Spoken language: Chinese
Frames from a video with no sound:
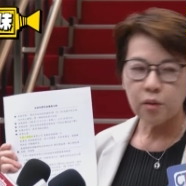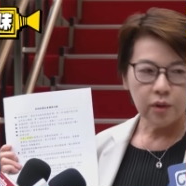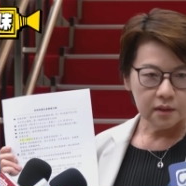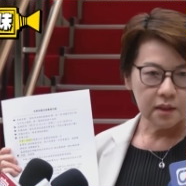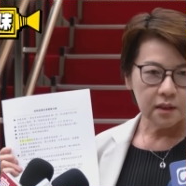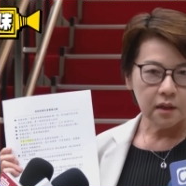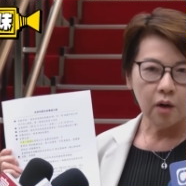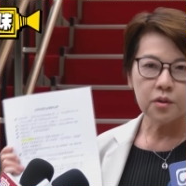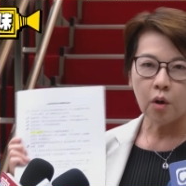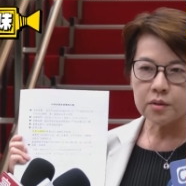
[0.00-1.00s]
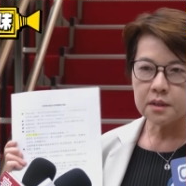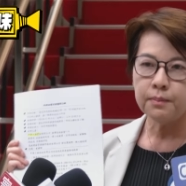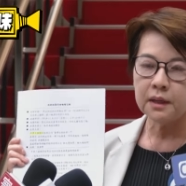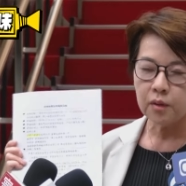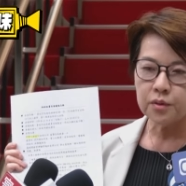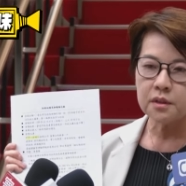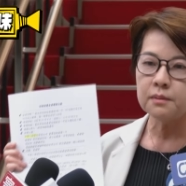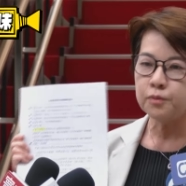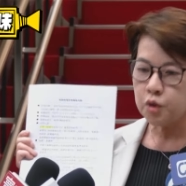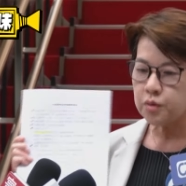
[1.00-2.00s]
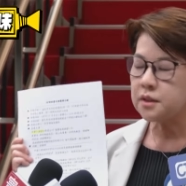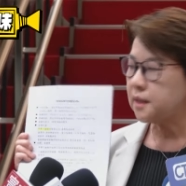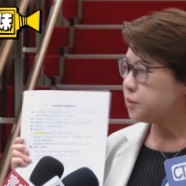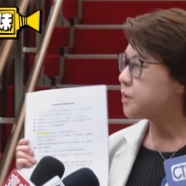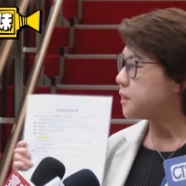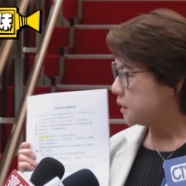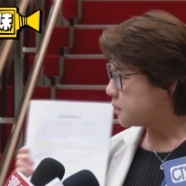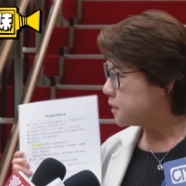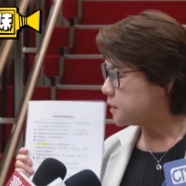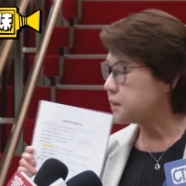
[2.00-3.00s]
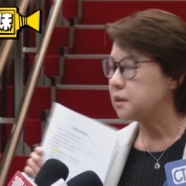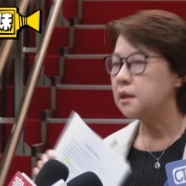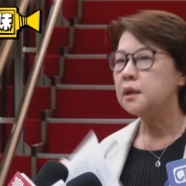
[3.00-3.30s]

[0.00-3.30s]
的问题。好，投资办公室就是在做这件事情。